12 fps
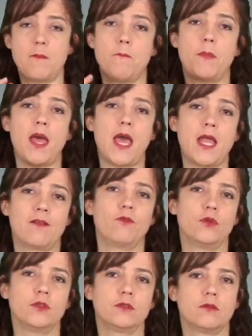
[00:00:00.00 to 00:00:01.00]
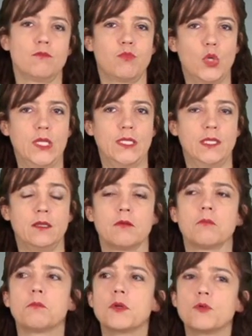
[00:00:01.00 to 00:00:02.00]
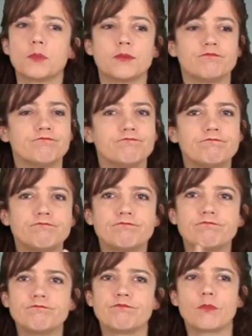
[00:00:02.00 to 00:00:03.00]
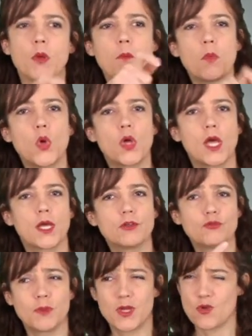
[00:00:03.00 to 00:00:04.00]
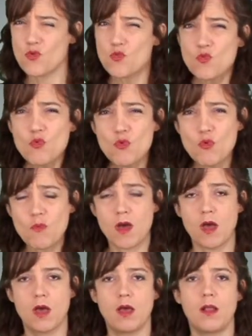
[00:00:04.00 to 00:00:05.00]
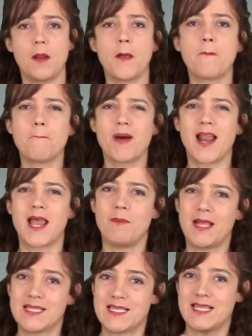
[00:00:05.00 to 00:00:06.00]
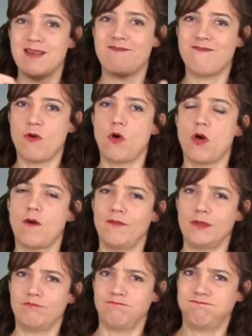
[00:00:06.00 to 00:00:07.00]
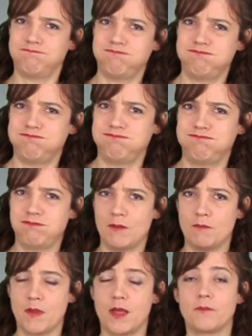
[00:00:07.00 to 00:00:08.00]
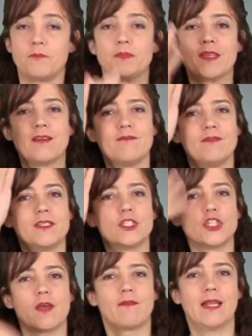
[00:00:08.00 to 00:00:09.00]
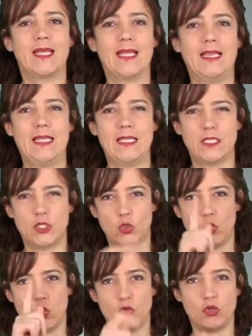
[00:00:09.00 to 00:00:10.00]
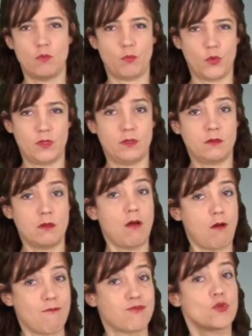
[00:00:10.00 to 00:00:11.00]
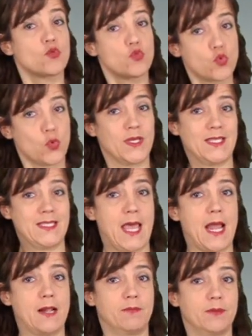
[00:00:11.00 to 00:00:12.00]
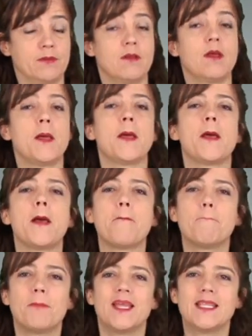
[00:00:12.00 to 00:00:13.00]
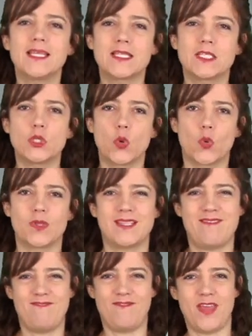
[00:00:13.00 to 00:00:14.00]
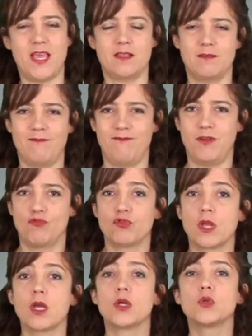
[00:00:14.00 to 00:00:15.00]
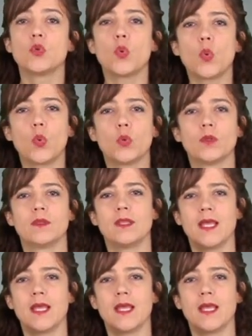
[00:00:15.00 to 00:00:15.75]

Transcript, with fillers: Sie führte Bürgergespräche im ganzen Land. Sie trieb die Parlamentsreform voran. Sie etablierte den wissenschaftlichen Dienst des Deutschen Bundestages. Sie stärkte das Petitionswesen und intensivierte die Arbeit der Enquete-Kommission.